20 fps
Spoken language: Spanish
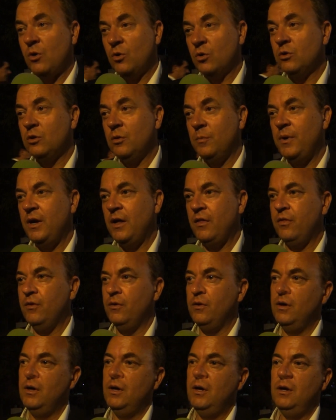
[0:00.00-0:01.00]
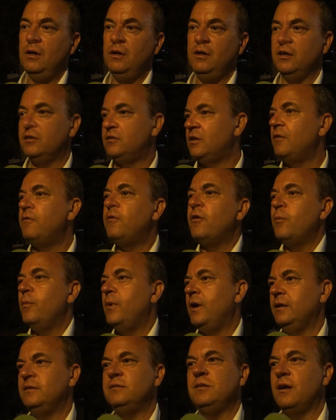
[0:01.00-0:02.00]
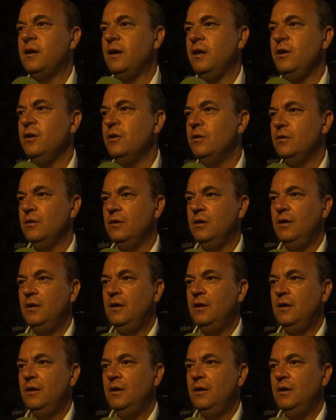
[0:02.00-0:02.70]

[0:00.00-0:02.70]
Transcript: corto plazo y es transformar esta región.